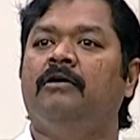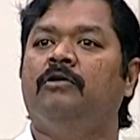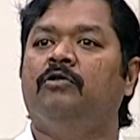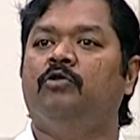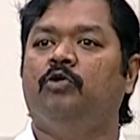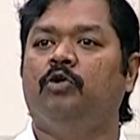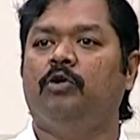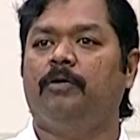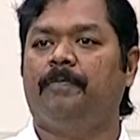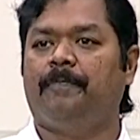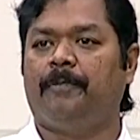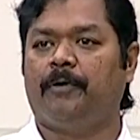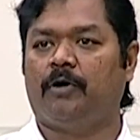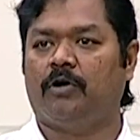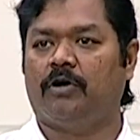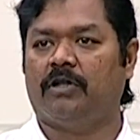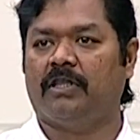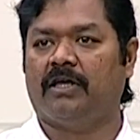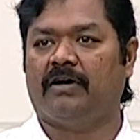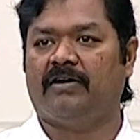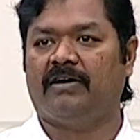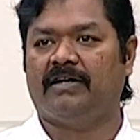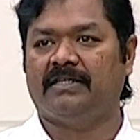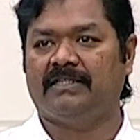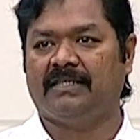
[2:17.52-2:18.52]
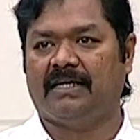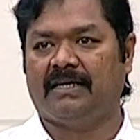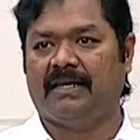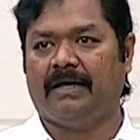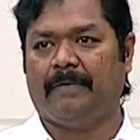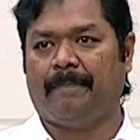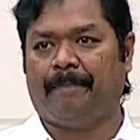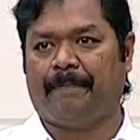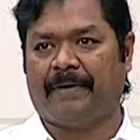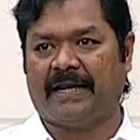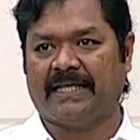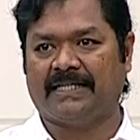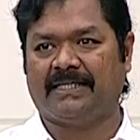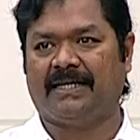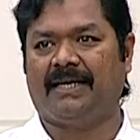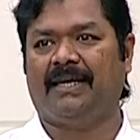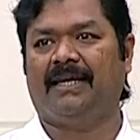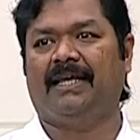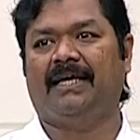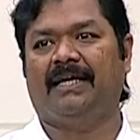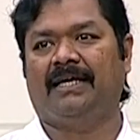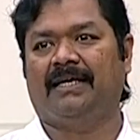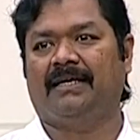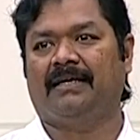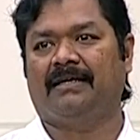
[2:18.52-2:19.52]
తూర్పుగోదావరి జిల్లా
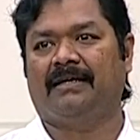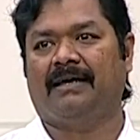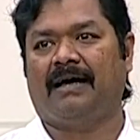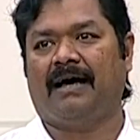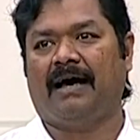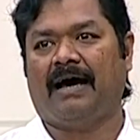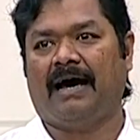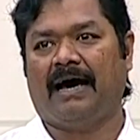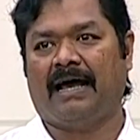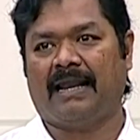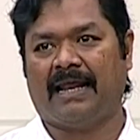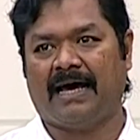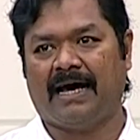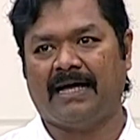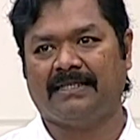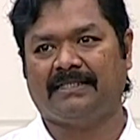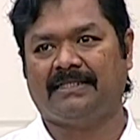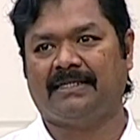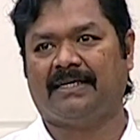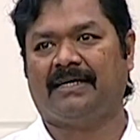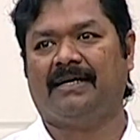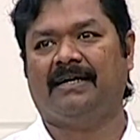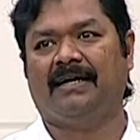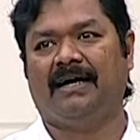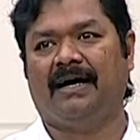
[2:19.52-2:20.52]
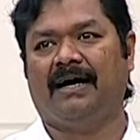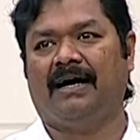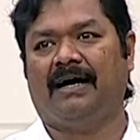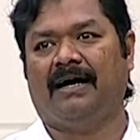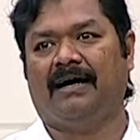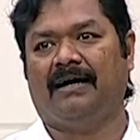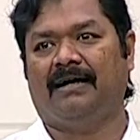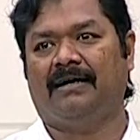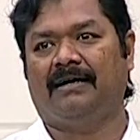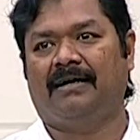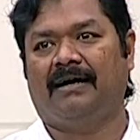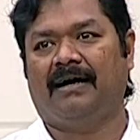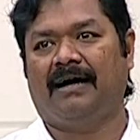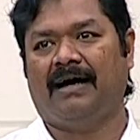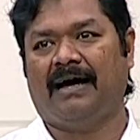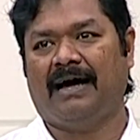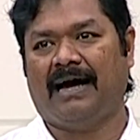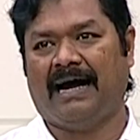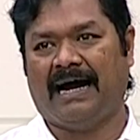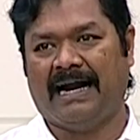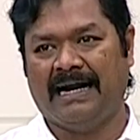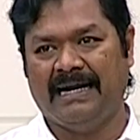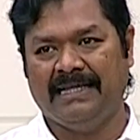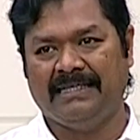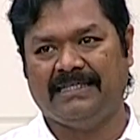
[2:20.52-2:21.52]
ప్రజల్ని అరాచకంగా
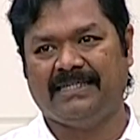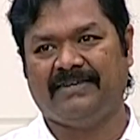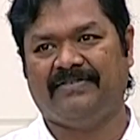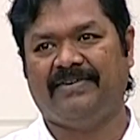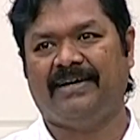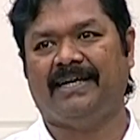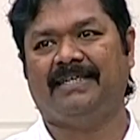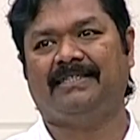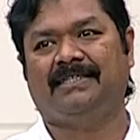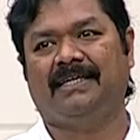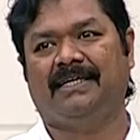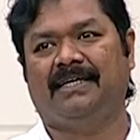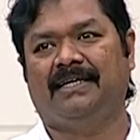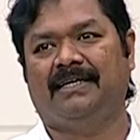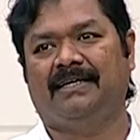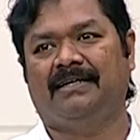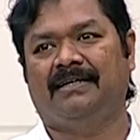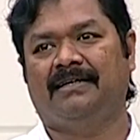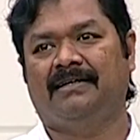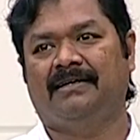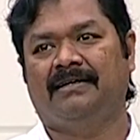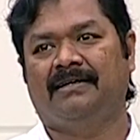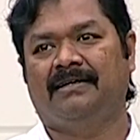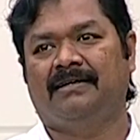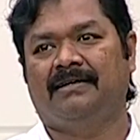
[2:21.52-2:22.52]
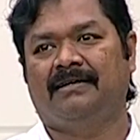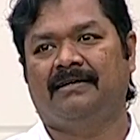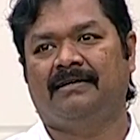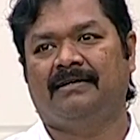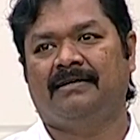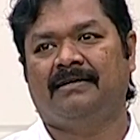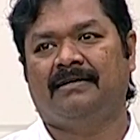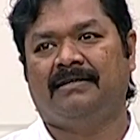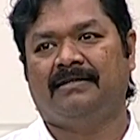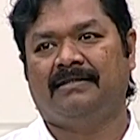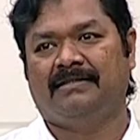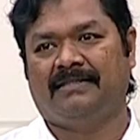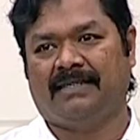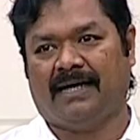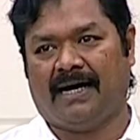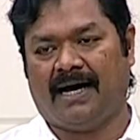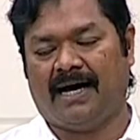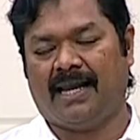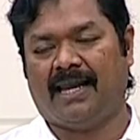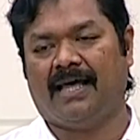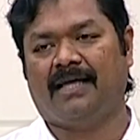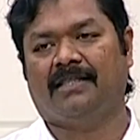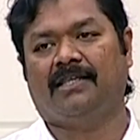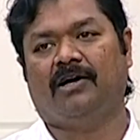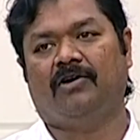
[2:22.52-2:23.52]
అణిచివేసి
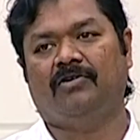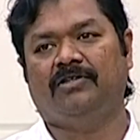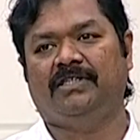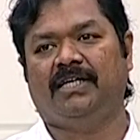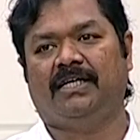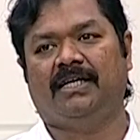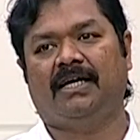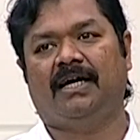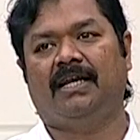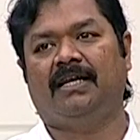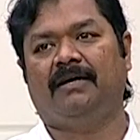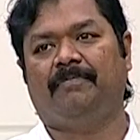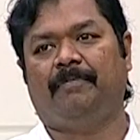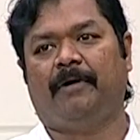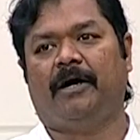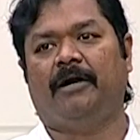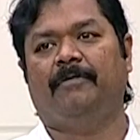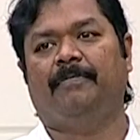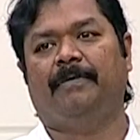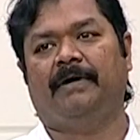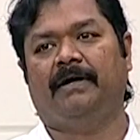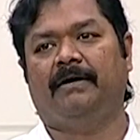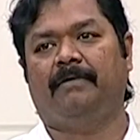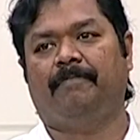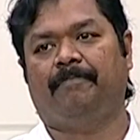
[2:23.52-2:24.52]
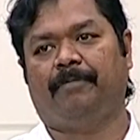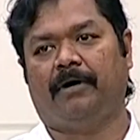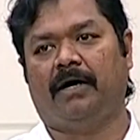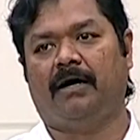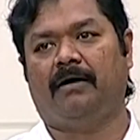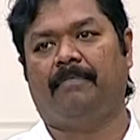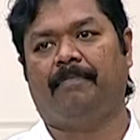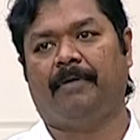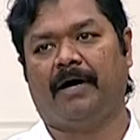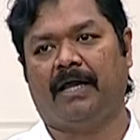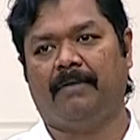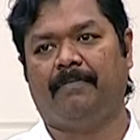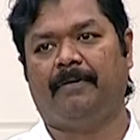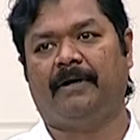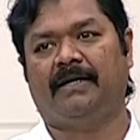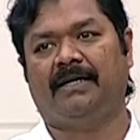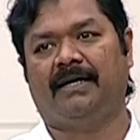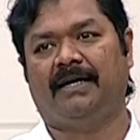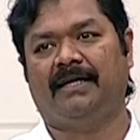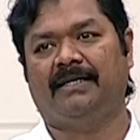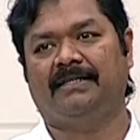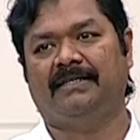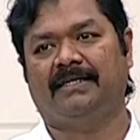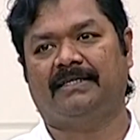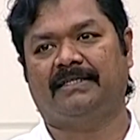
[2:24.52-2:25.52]
చాలా దౌర్జన్యాలకు పాటు పాల్పడ్డాడు
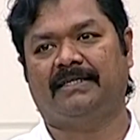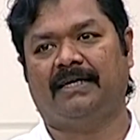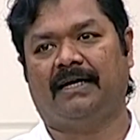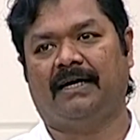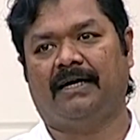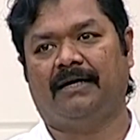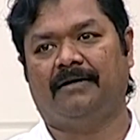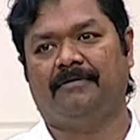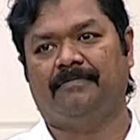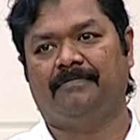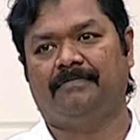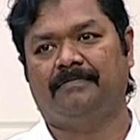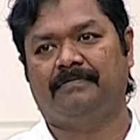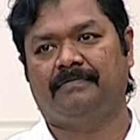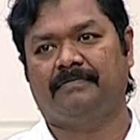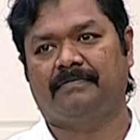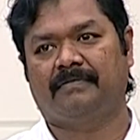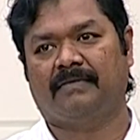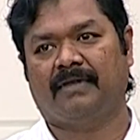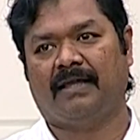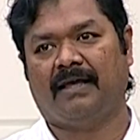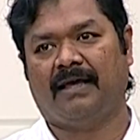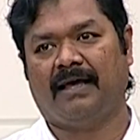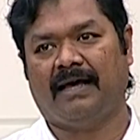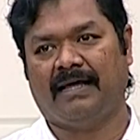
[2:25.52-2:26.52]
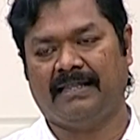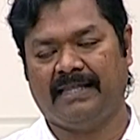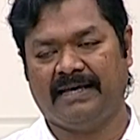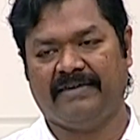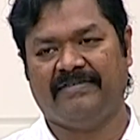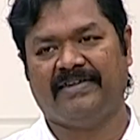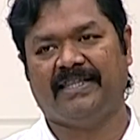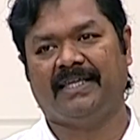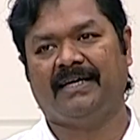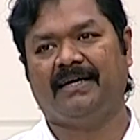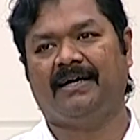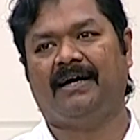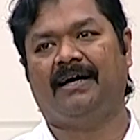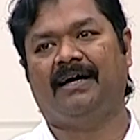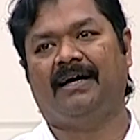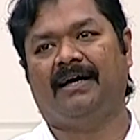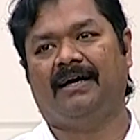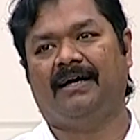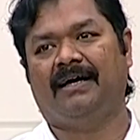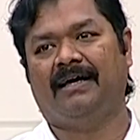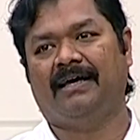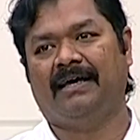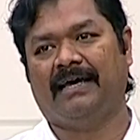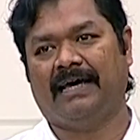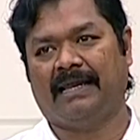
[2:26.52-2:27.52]
అధ్యక్ష అదేవిధంగా
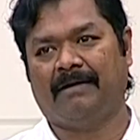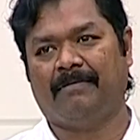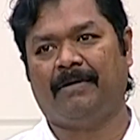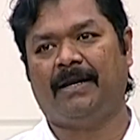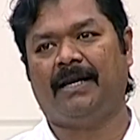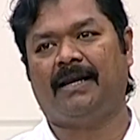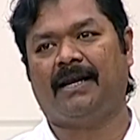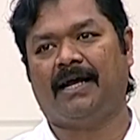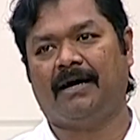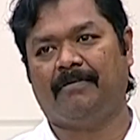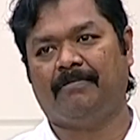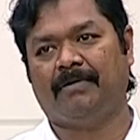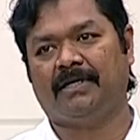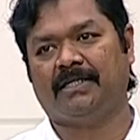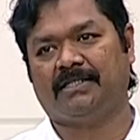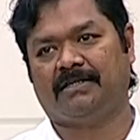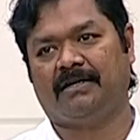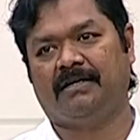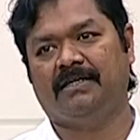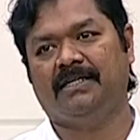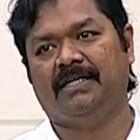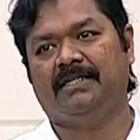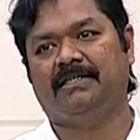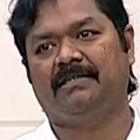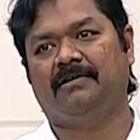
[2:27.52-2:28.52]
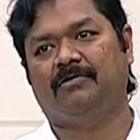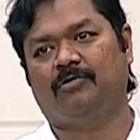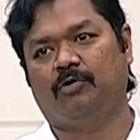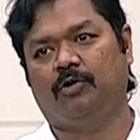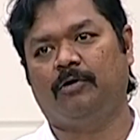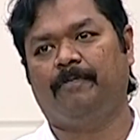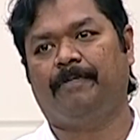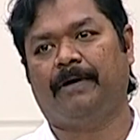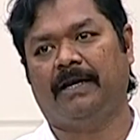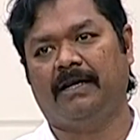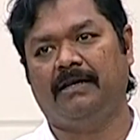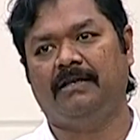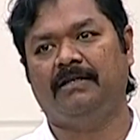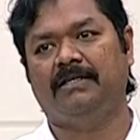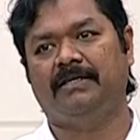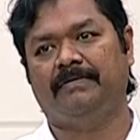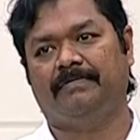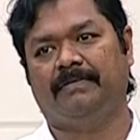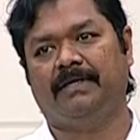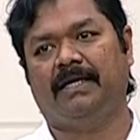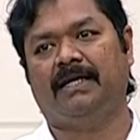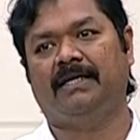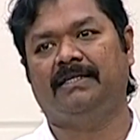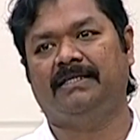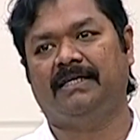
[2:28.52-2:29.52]
యనమల రామకృష్ణుడు చేసిన కొన్ని పనులు
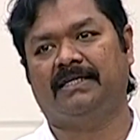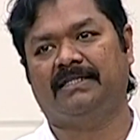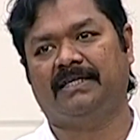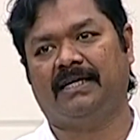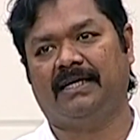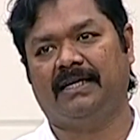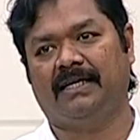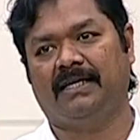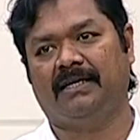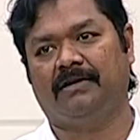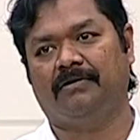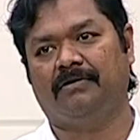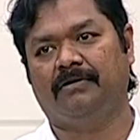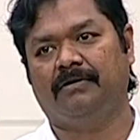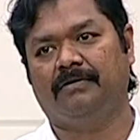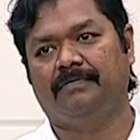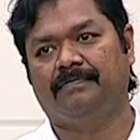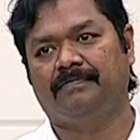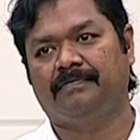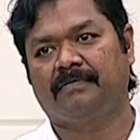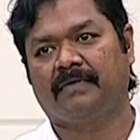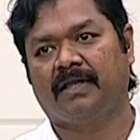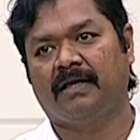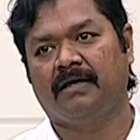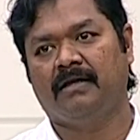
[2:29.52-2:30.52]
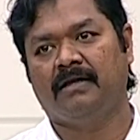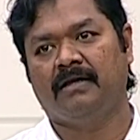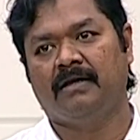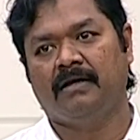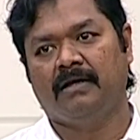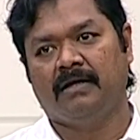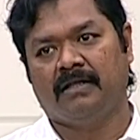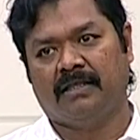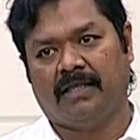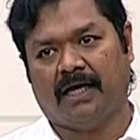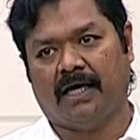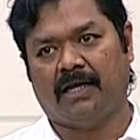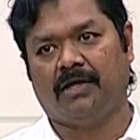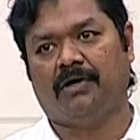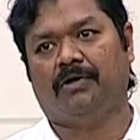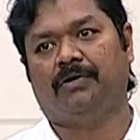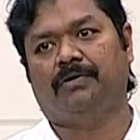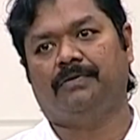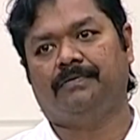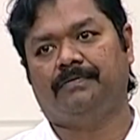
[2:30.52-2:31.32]
చెప్తాను అధ్యక్ష నేను తను